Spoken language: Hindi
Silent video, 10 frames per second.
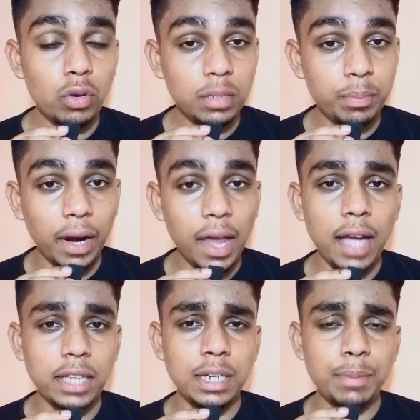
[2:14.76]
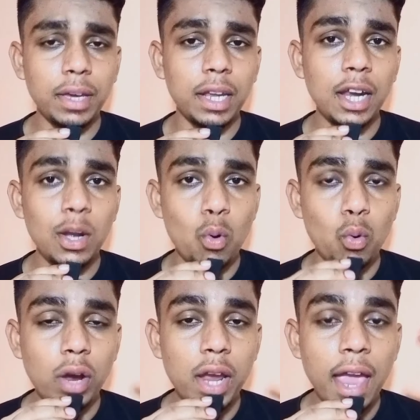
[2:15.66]
कुछ बड़ा अचीव करके
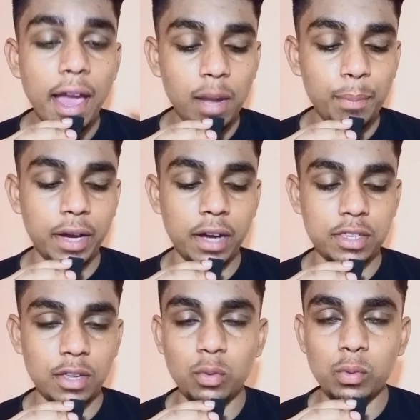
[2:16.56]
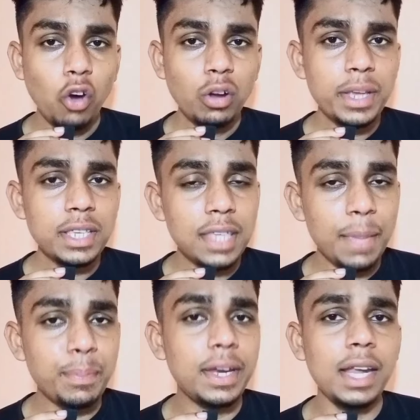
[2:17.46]
लोगों की हेल्प कर सकूं और मैं
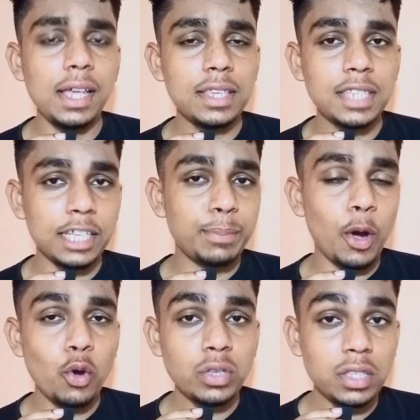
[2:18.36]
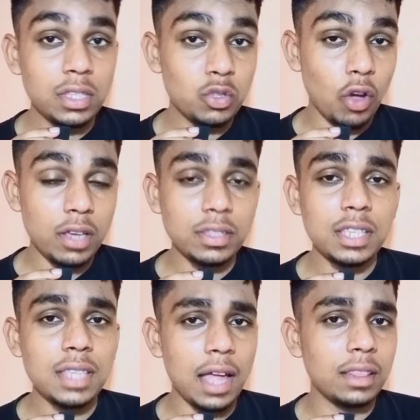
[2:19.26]
सबके लिए सद्भाव
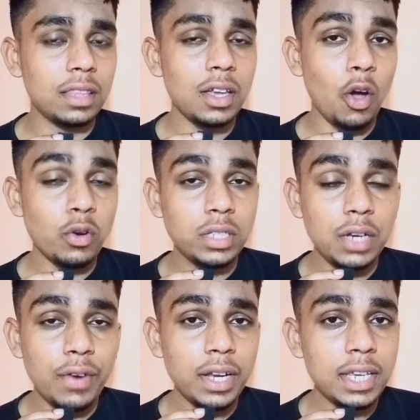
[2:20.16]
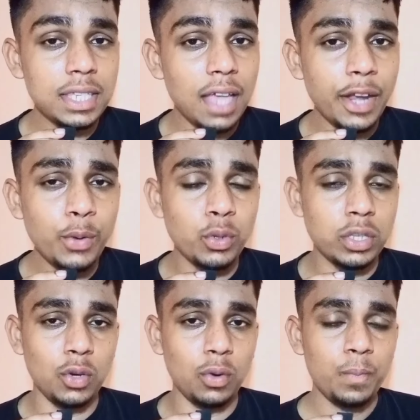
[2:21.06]
स्वास्थ्य शांति और जीवन की सारी
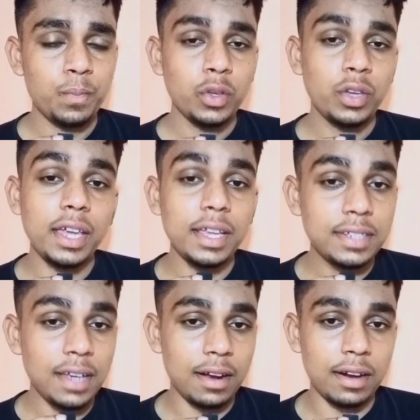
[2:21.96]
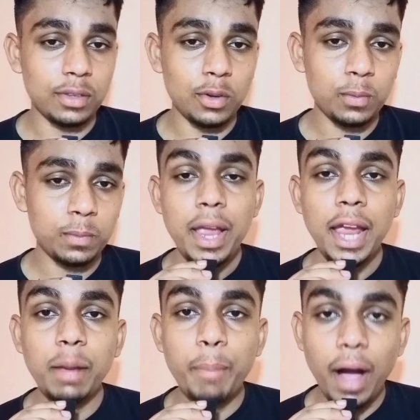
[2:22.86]
खुशियों की इच्छा करता हूँ मैं
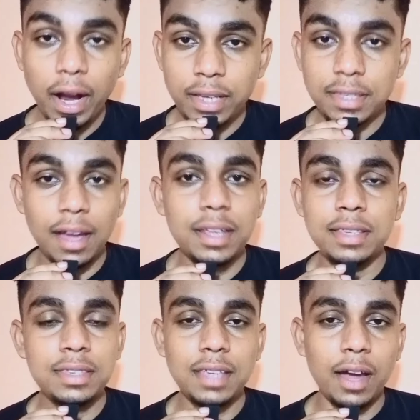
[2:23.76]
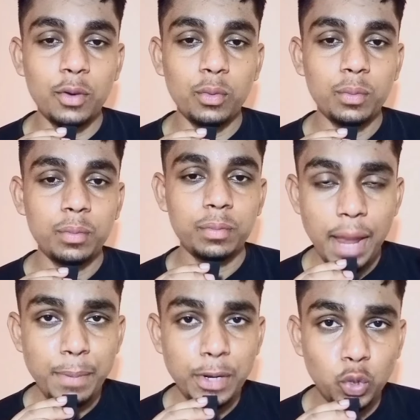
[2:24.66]
एक भाग्यशाली इंसान हूँ
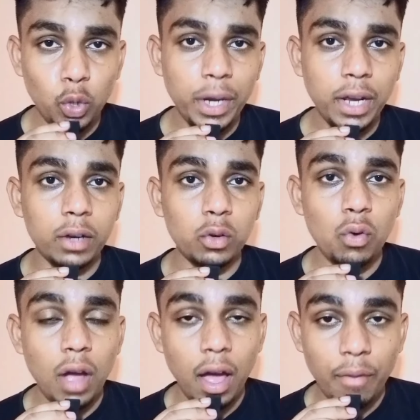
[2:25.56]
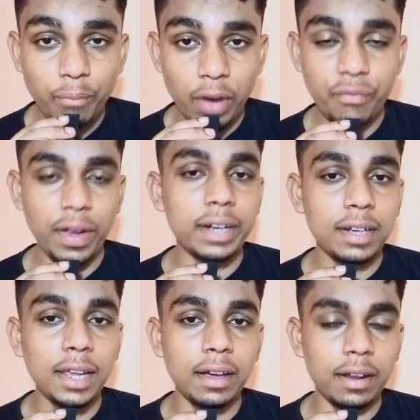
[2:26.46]
लाइफ में जो भी कर रहा हूँ
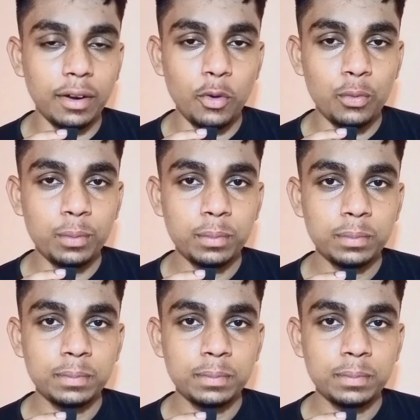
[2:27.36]
परफेक्टली कर रहा हूँ